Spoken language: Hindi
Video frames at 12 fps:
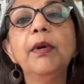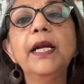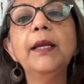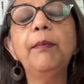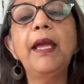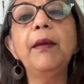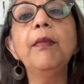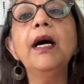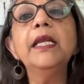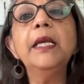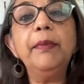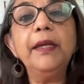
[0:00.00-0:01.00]
बड़े
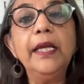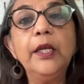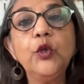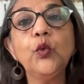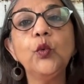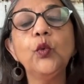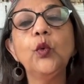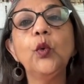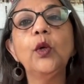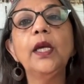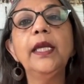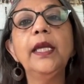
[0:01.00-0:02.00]
पैमाने पे एक शुरू
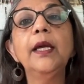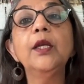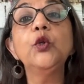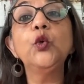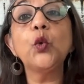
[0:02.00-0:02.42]
हो गई है